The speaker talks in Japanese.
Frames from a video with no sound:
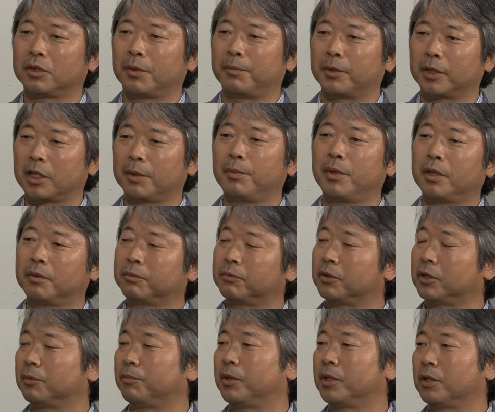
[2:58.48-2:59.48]
たまたま
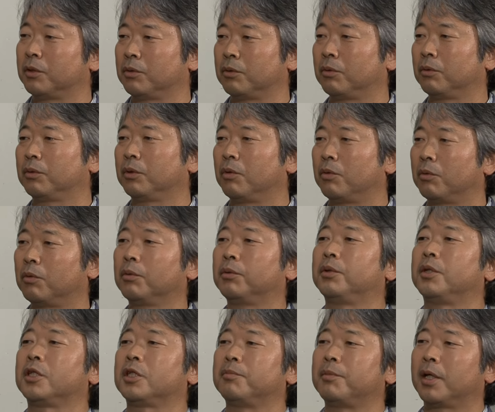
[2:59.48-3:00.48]
福島でそういうことが起こっ
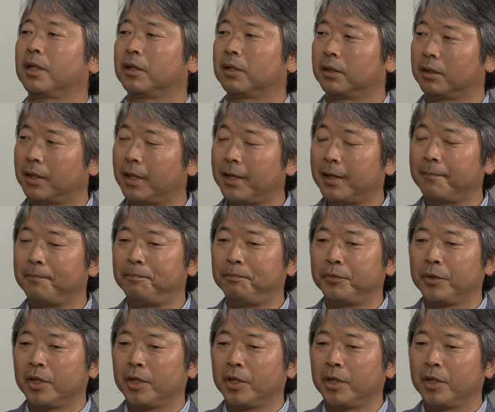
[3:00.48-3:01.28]
てしまって、